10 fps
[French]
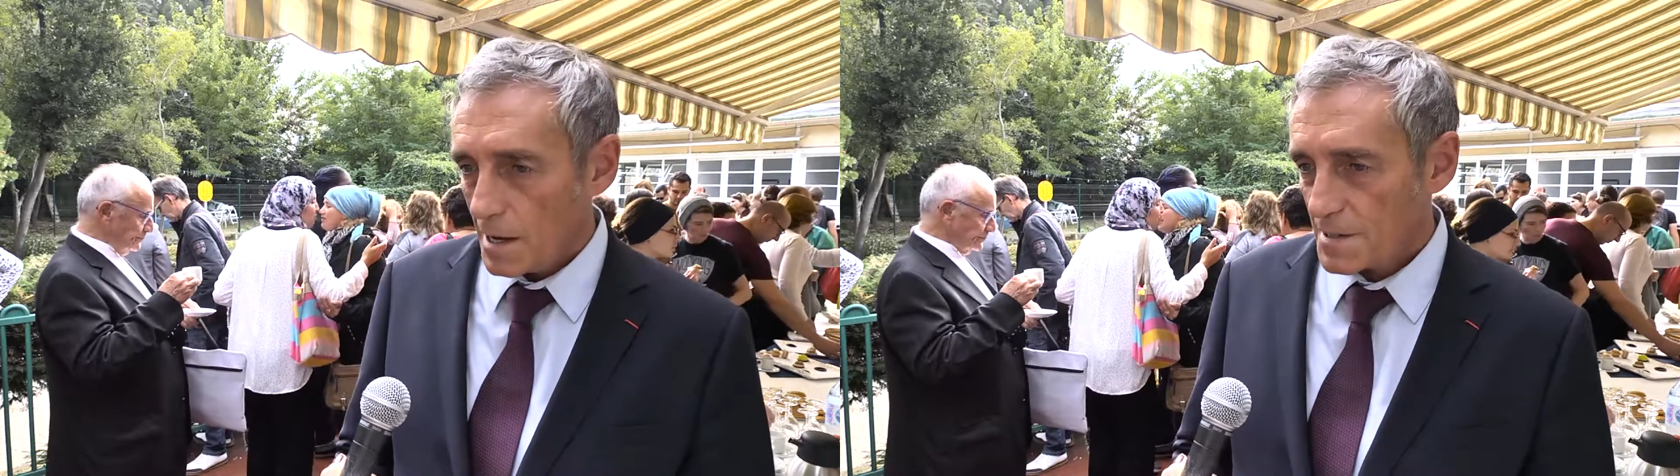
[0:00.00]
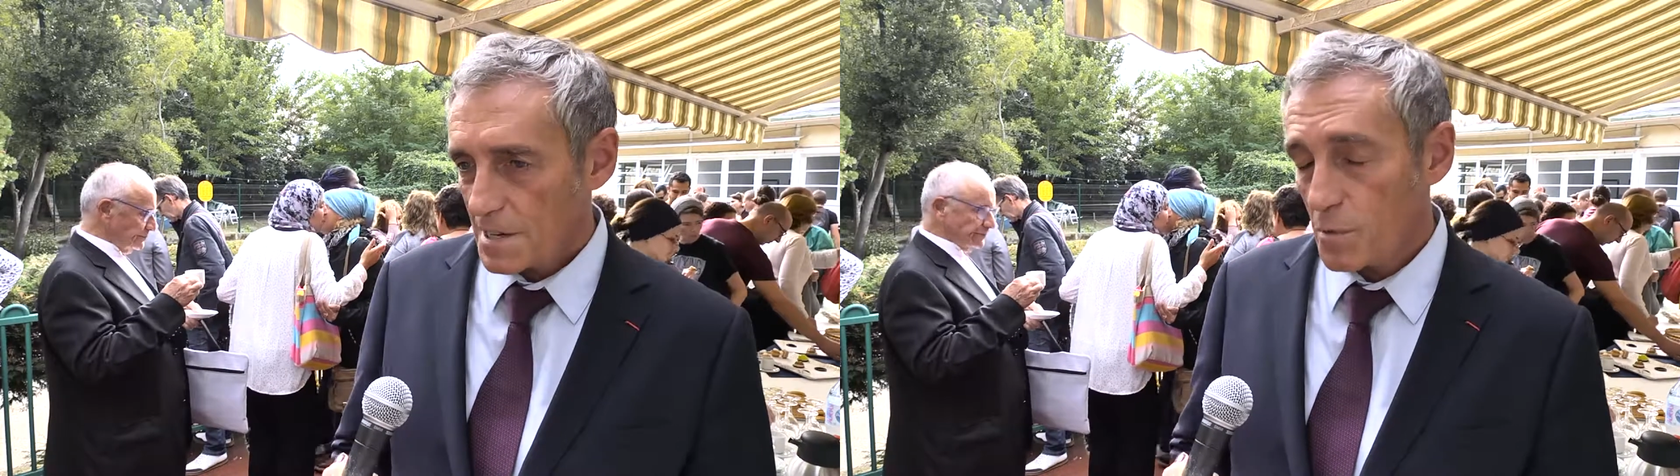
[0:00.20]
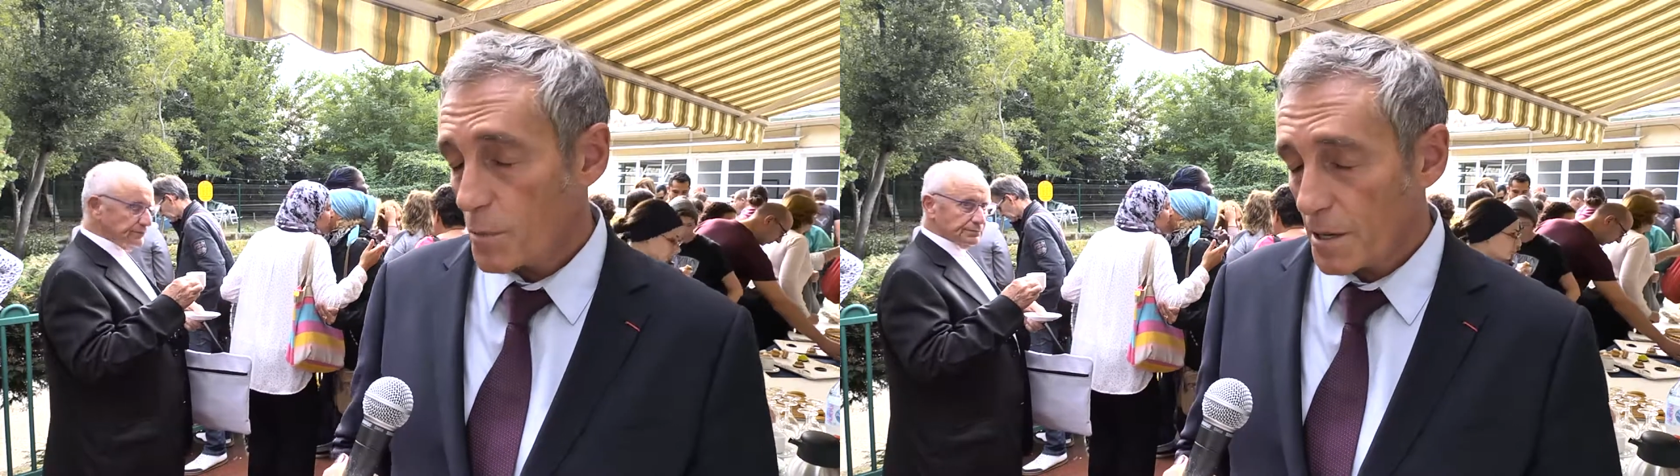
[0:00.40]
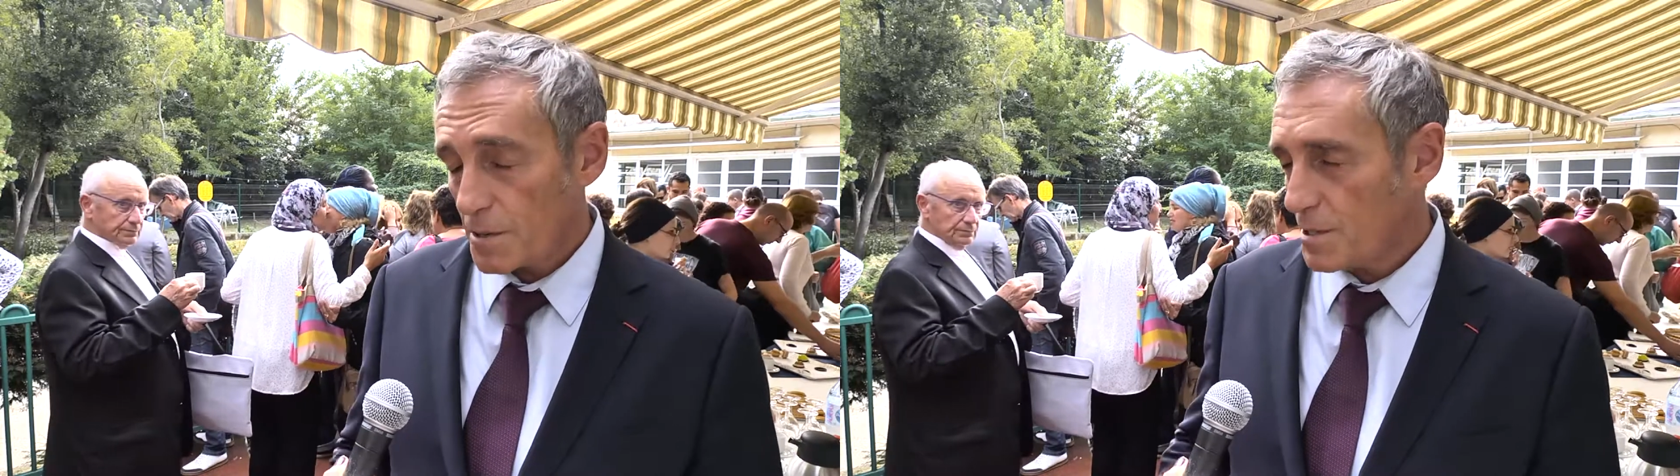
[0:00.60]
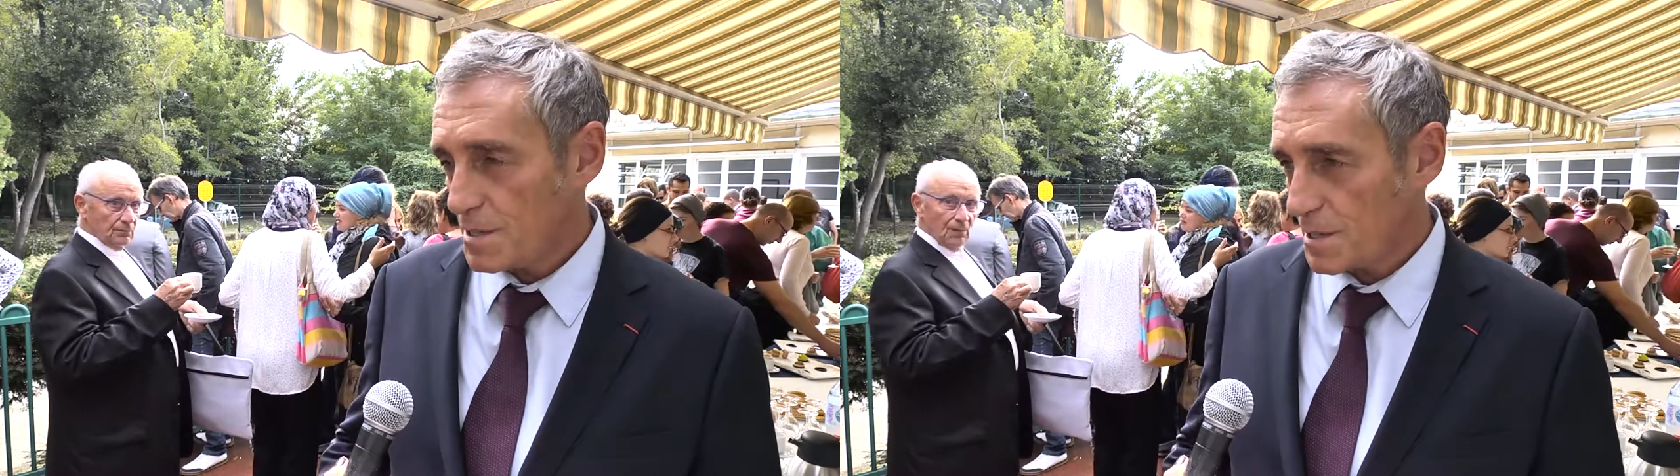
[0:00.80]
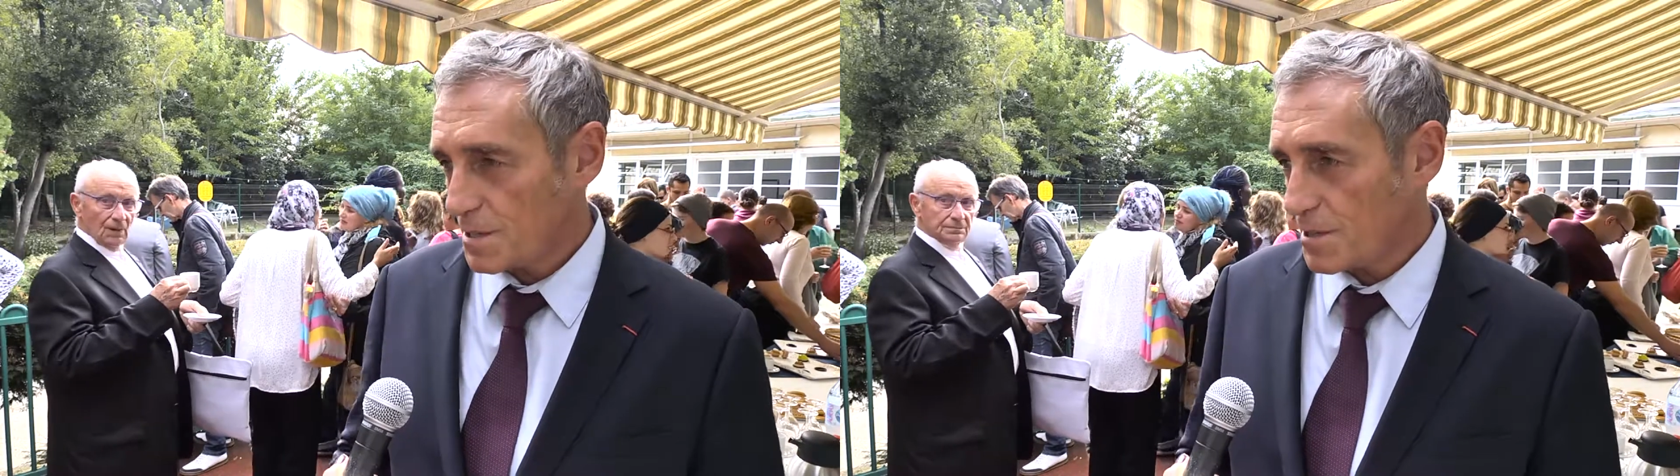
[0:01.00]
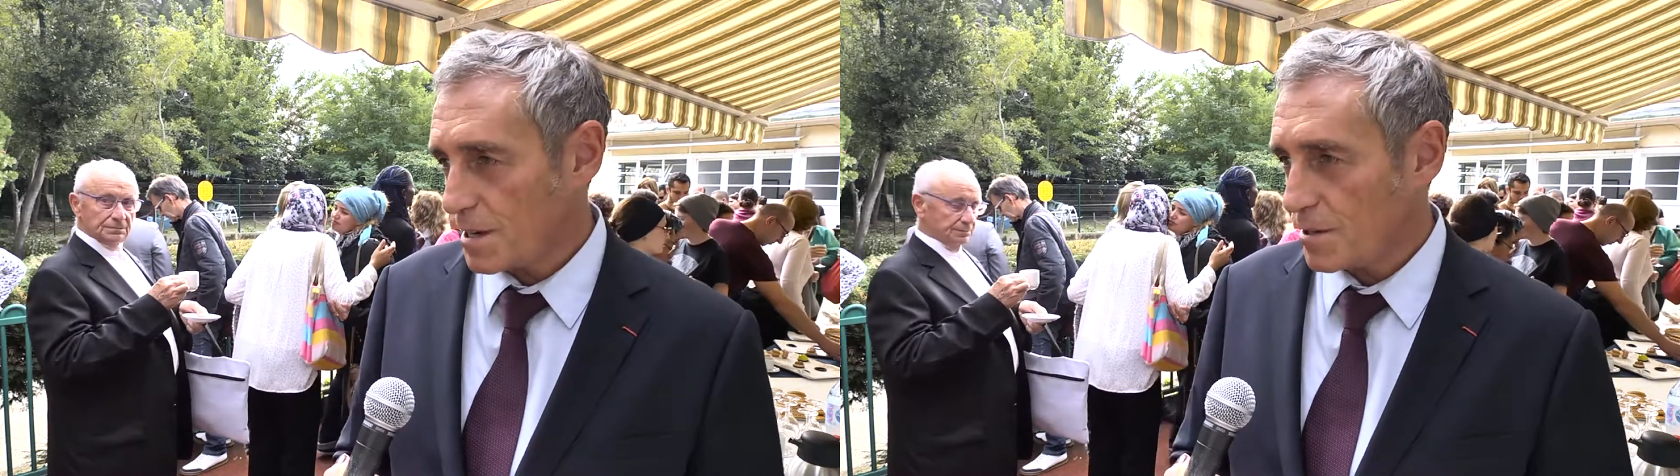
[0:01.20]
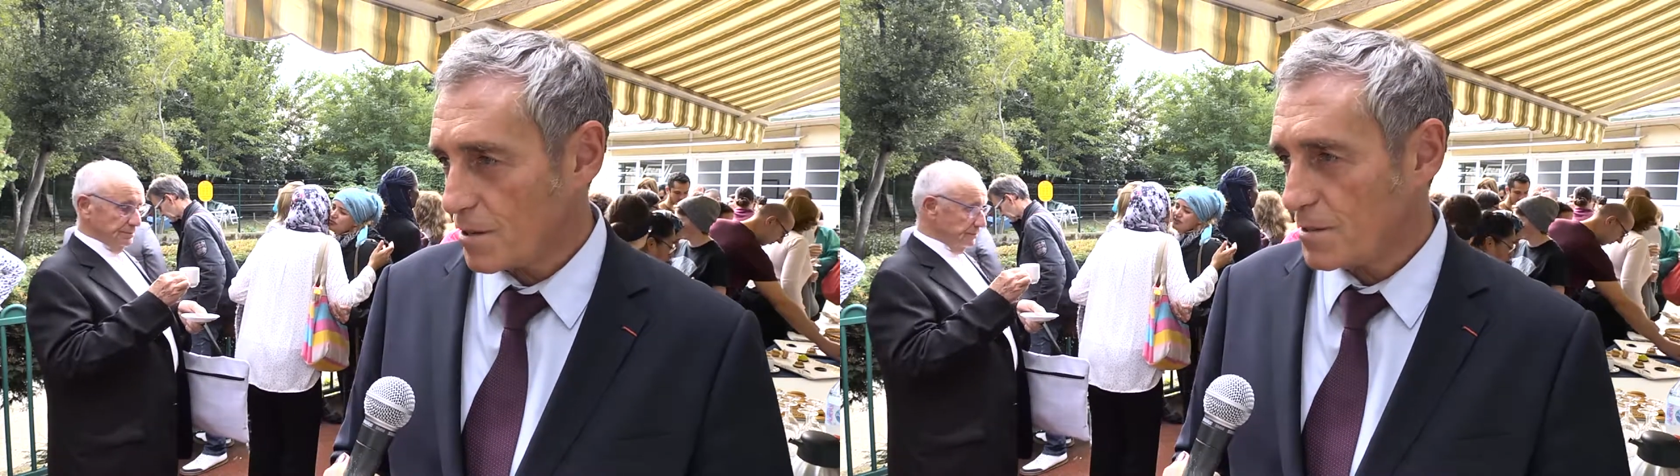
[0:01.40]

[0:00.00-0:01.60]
ça peut prendre des accents,